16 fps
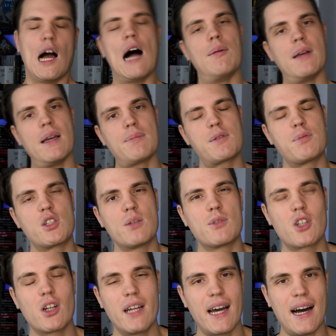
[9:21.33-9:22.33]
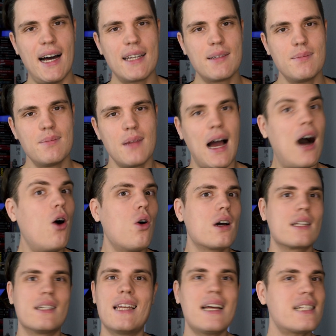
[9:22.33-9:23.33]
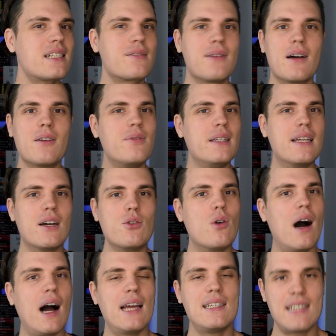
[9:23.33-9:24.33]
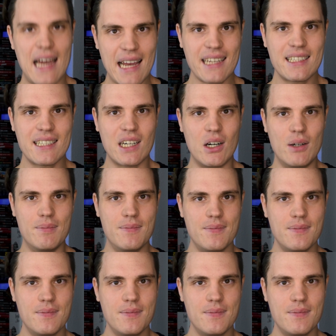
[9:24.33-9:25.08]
Aber ihr habt es bestimmt schon erraten, auch das war wieder nur ein Tagtraum.